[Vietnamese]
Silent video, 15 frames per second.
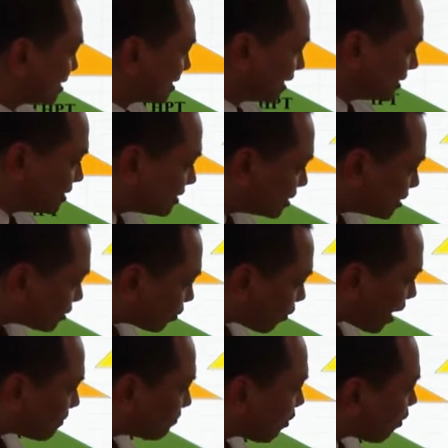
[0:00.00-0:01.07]
Đấy,
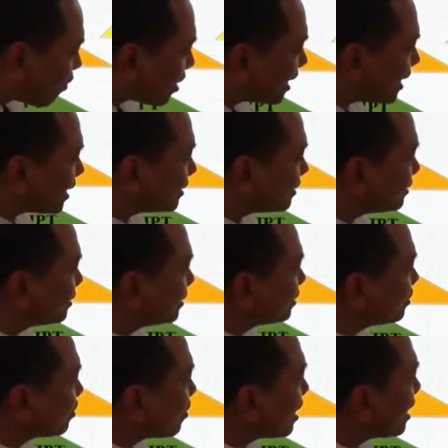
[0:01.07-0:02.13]
toàn bộ cái này
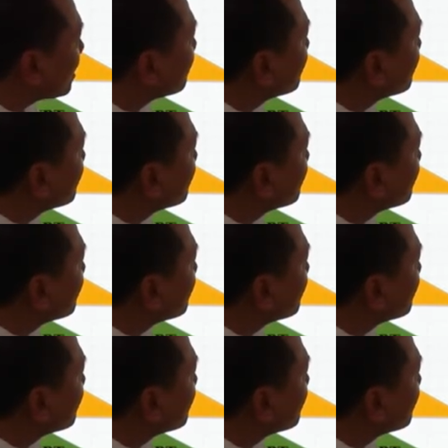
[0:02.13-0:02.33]
nó là